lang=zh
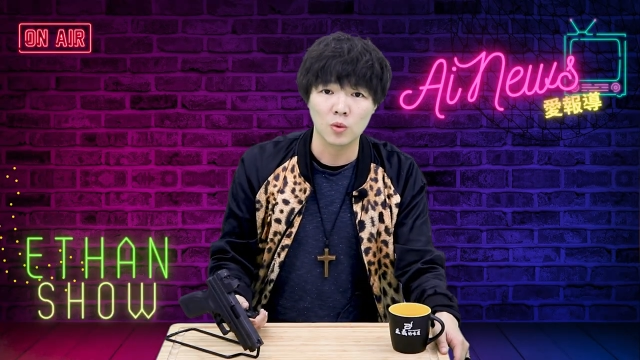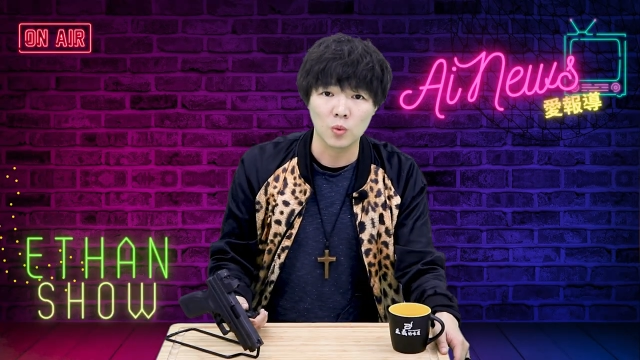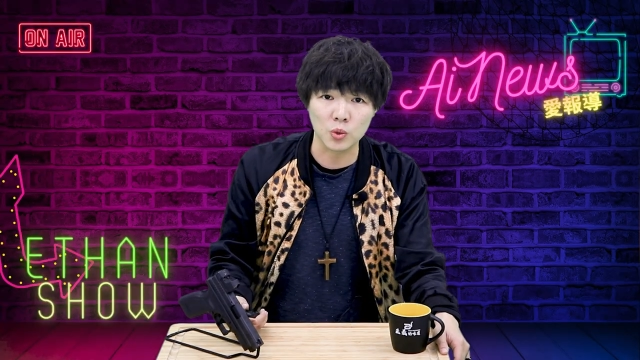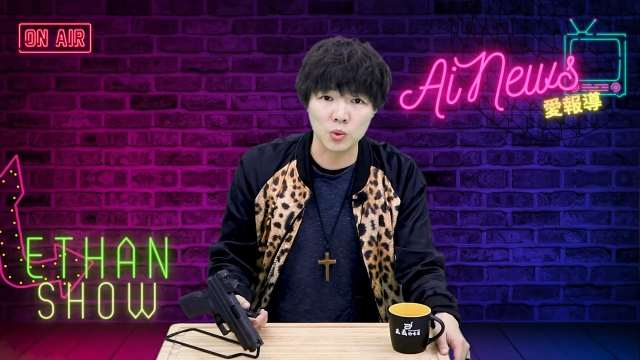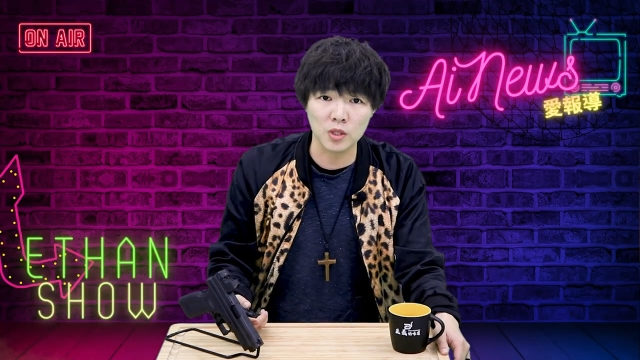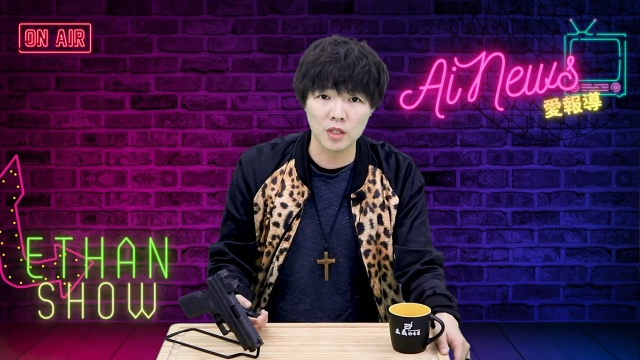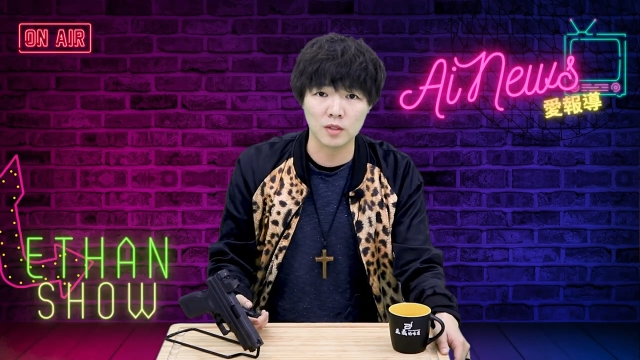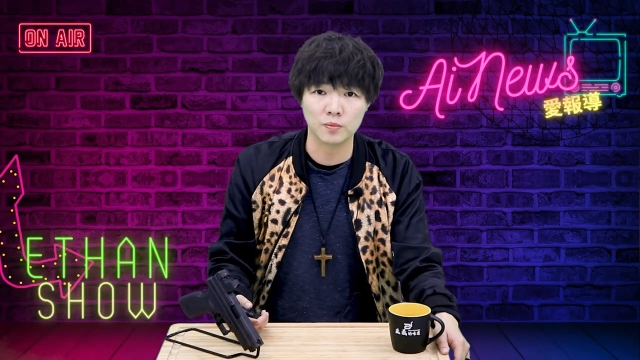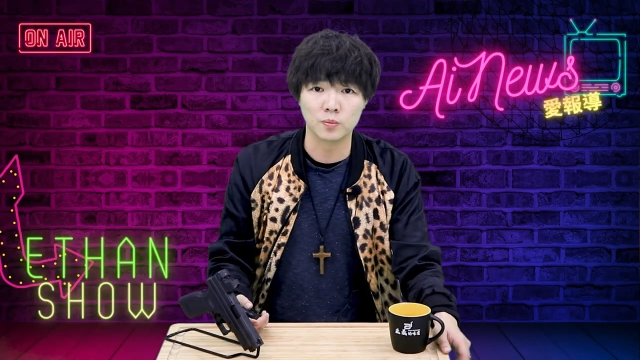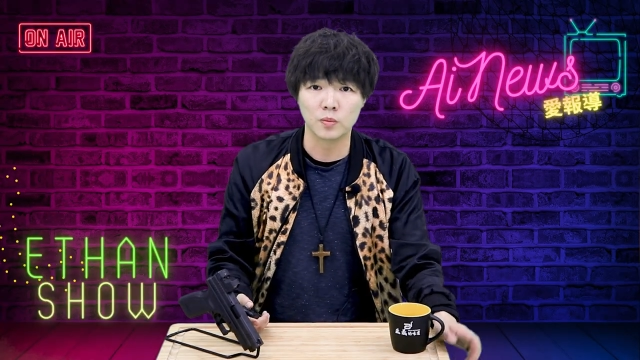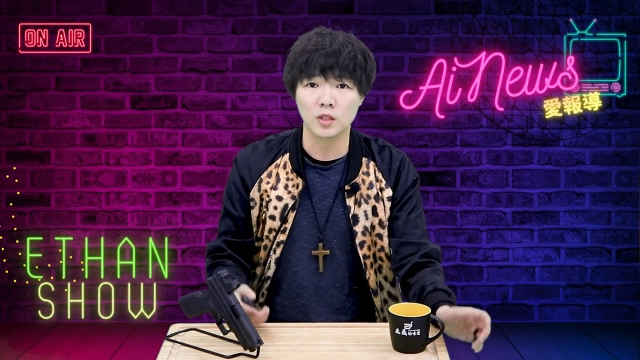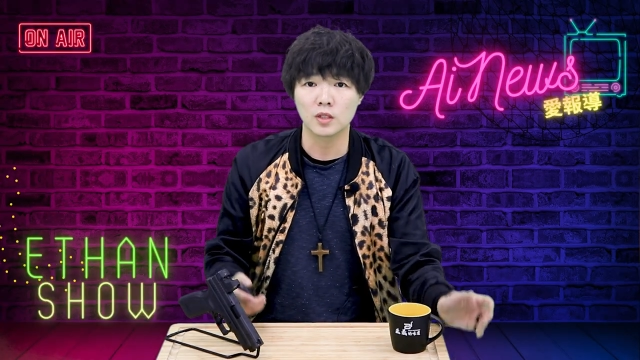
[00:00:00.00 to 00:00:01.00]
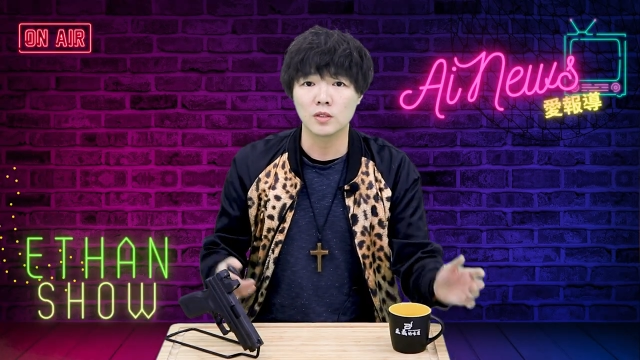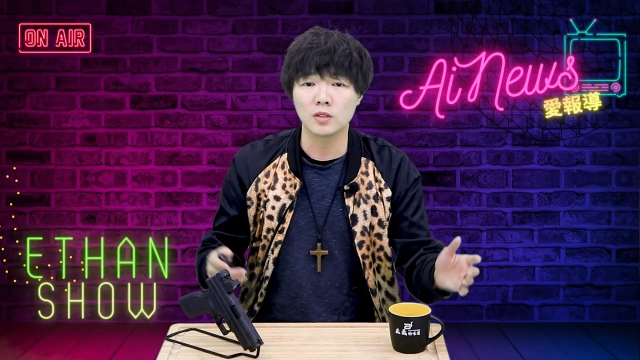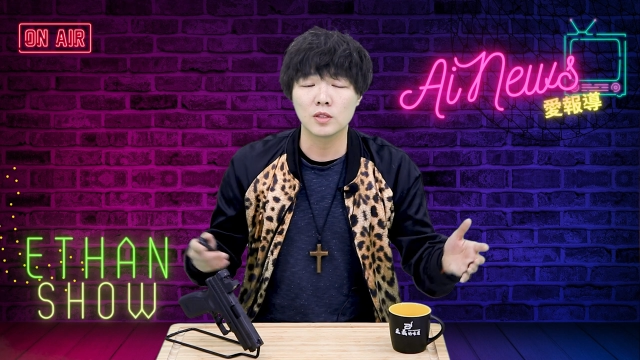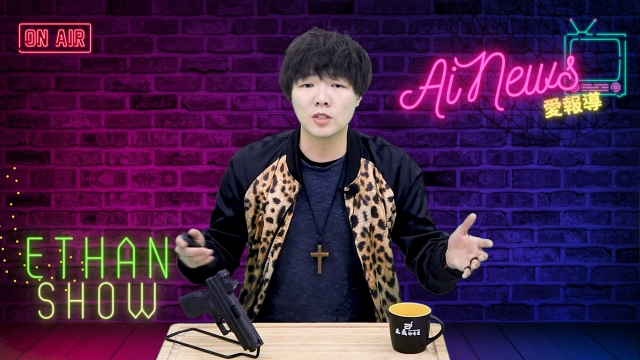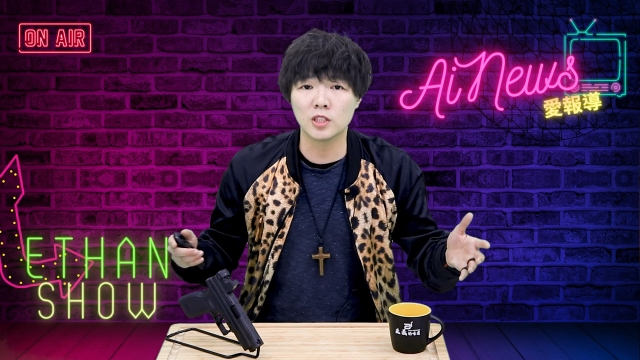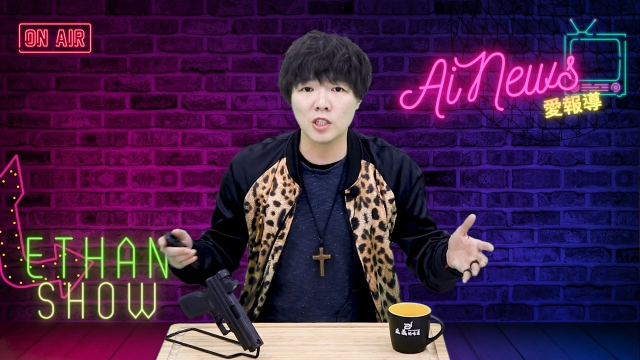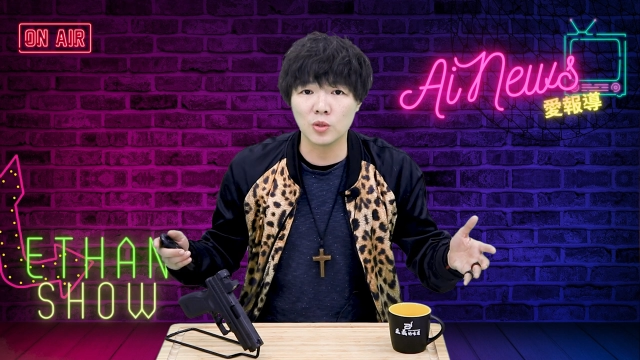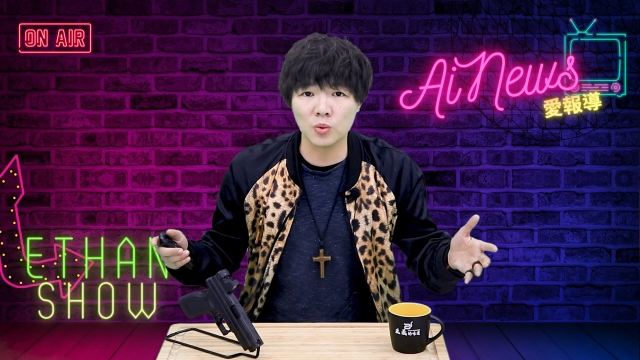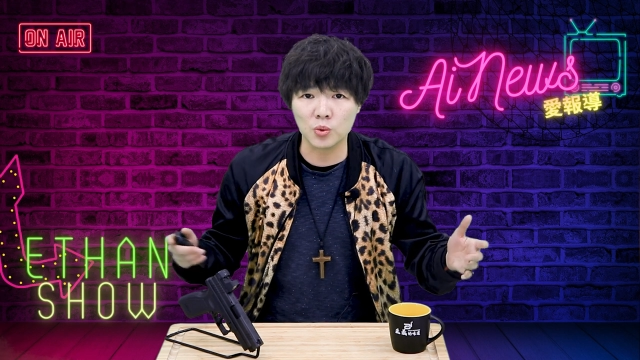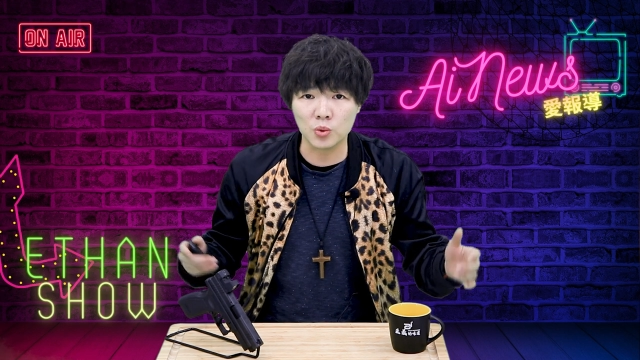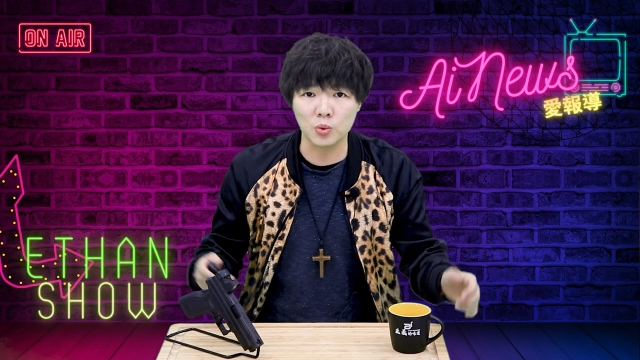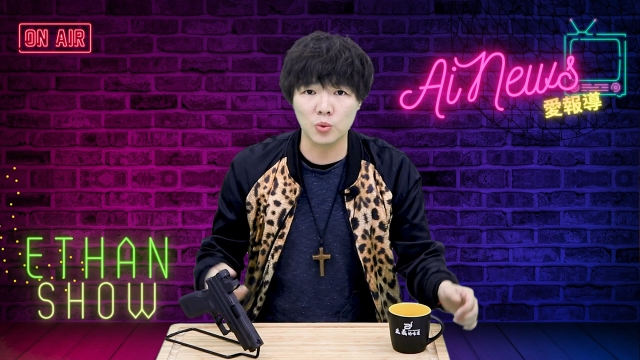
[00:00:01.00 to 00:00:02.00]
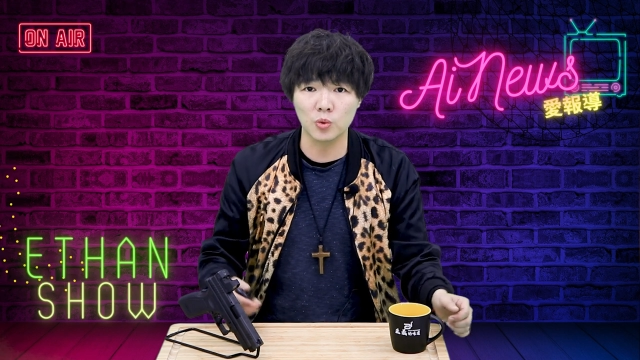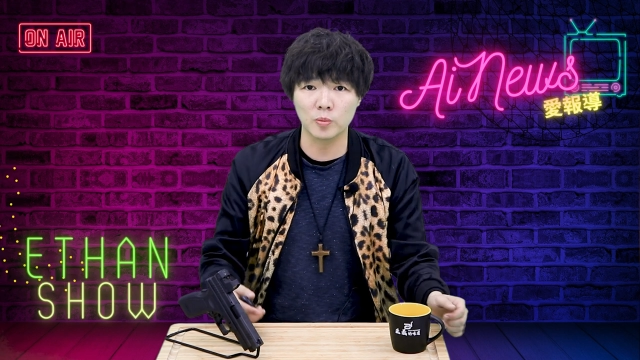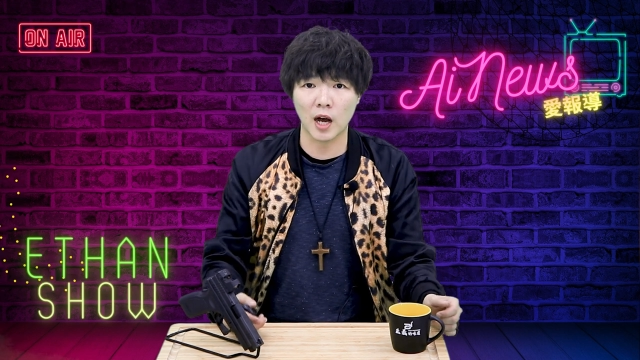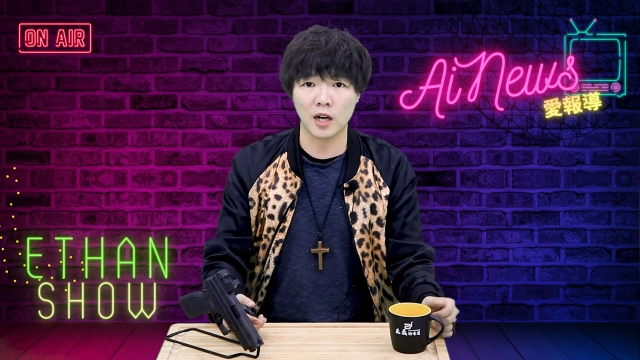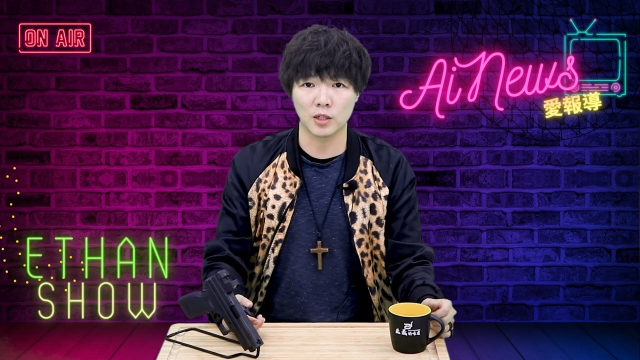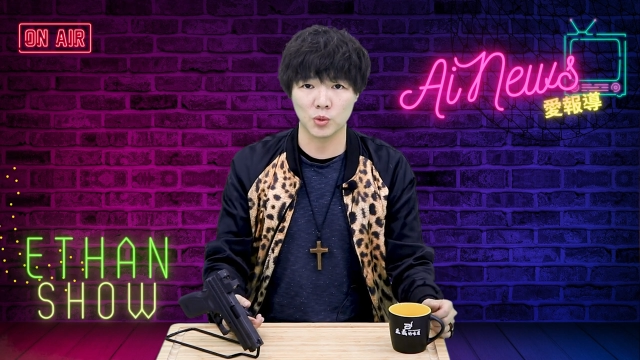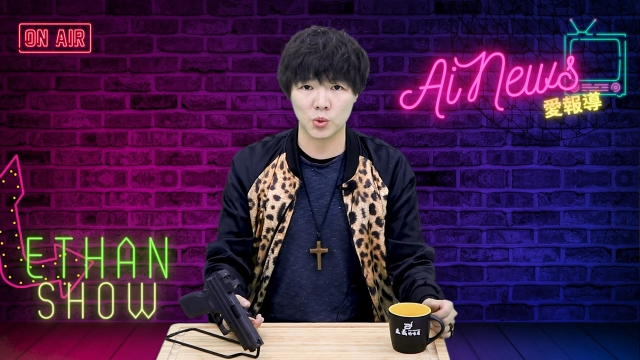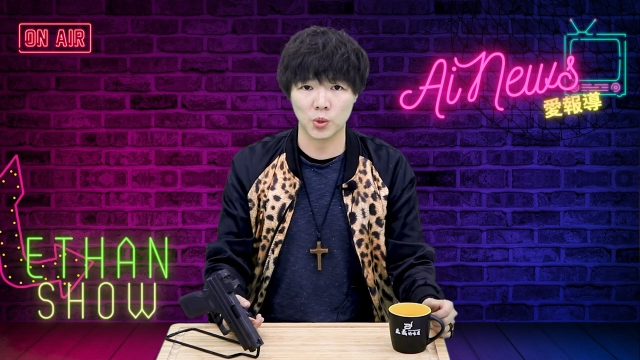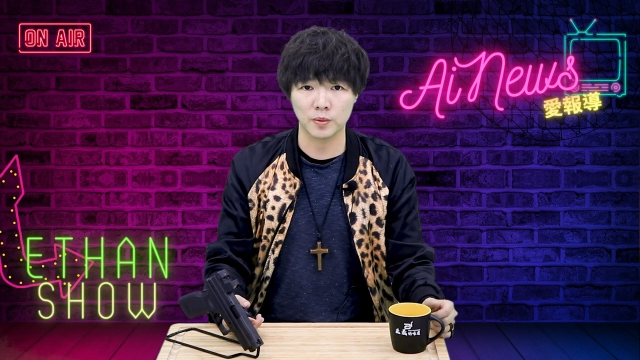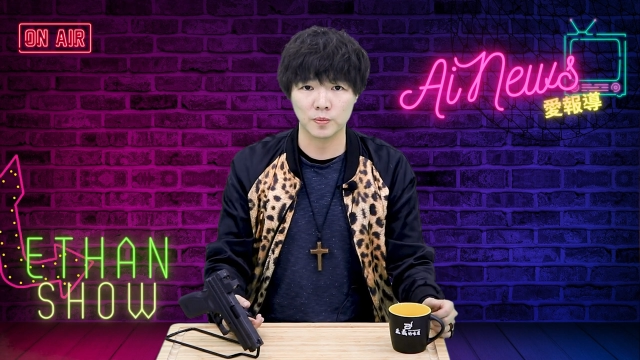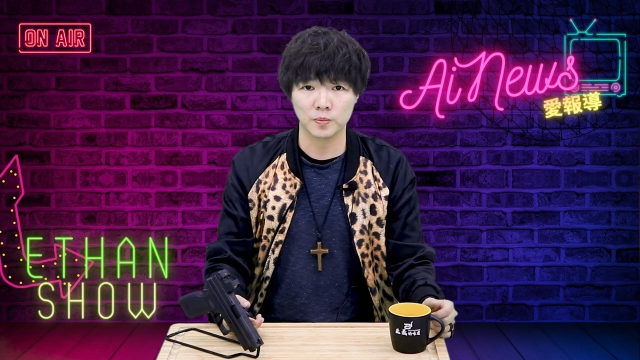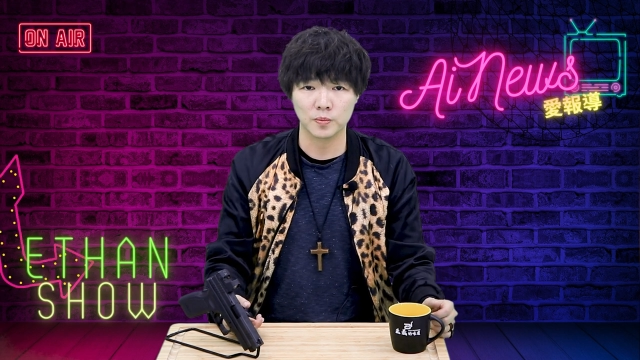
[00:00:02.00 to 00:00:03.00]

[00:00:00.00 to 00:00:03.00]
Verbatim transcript: 我觉得基督徒互骂很蠢，